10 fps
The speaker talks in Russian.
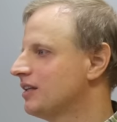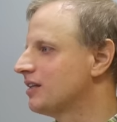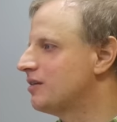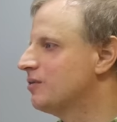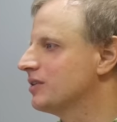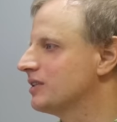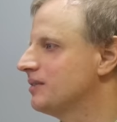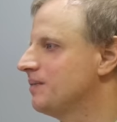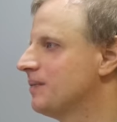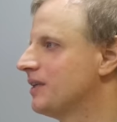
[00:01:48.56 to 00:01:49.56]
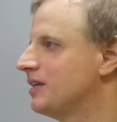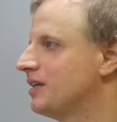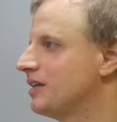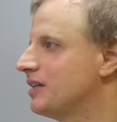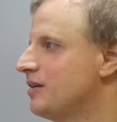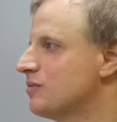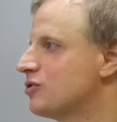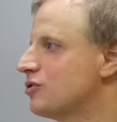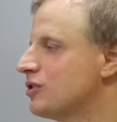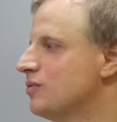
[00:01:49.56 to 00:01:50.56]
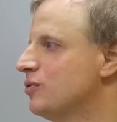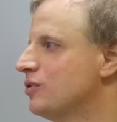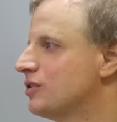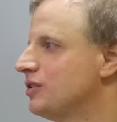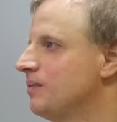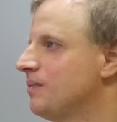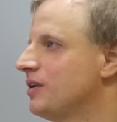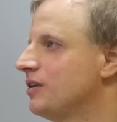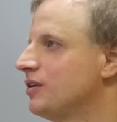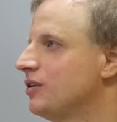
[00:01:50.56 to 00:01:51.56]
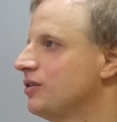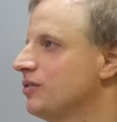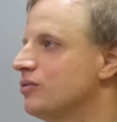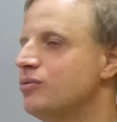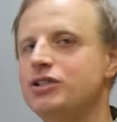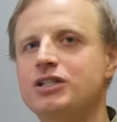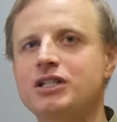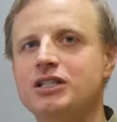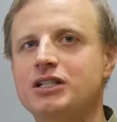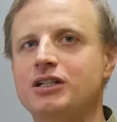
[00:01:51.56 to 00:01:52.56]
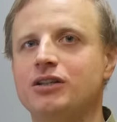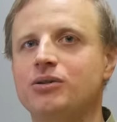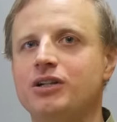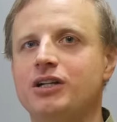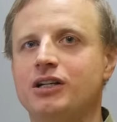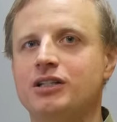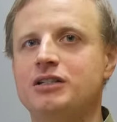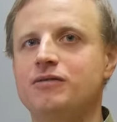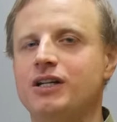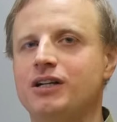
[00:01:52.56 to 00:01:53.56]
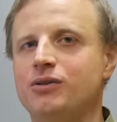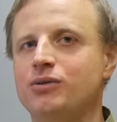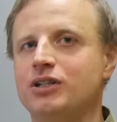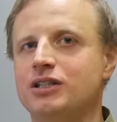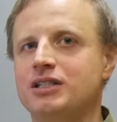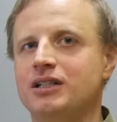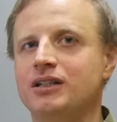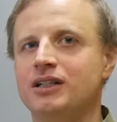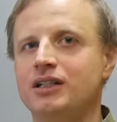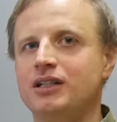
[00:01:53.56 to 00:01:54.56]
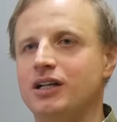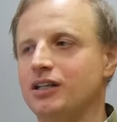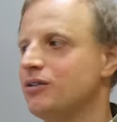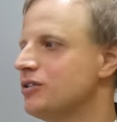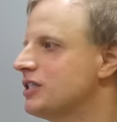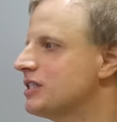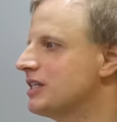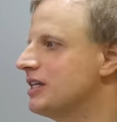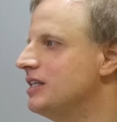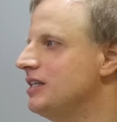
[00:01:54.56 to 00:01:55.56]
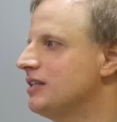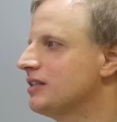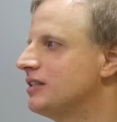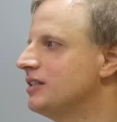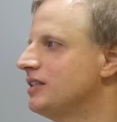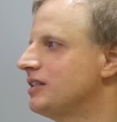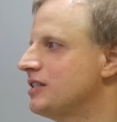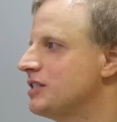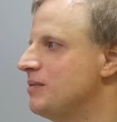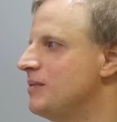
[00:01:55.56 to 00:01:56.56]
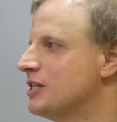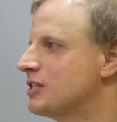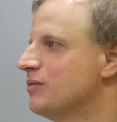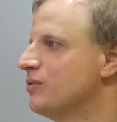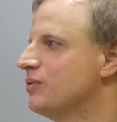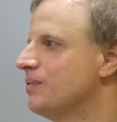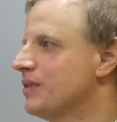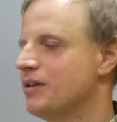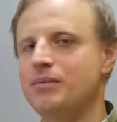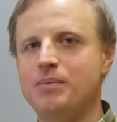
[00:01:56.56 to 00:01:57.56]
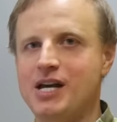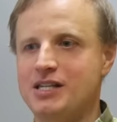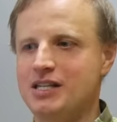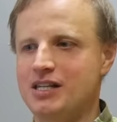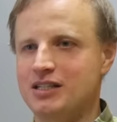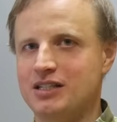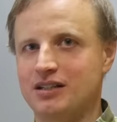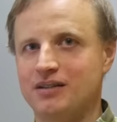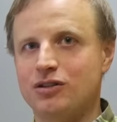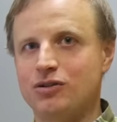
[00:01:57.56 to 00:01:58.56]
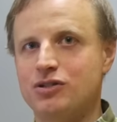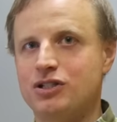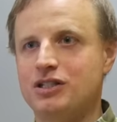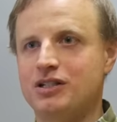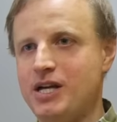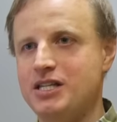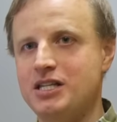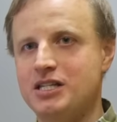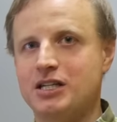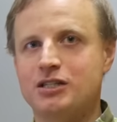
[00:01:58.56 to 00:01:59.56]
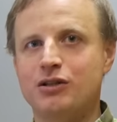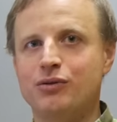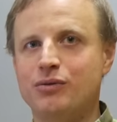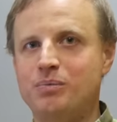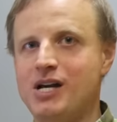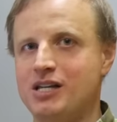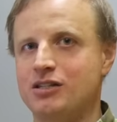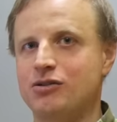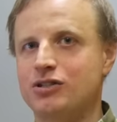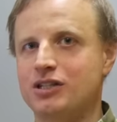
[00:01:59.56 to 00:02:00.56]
Так вот, Э, там существуют э, гусеницы, которые активно охотятся. Относятся они к семейству пяденицы. То есть пяденица от слова пять. То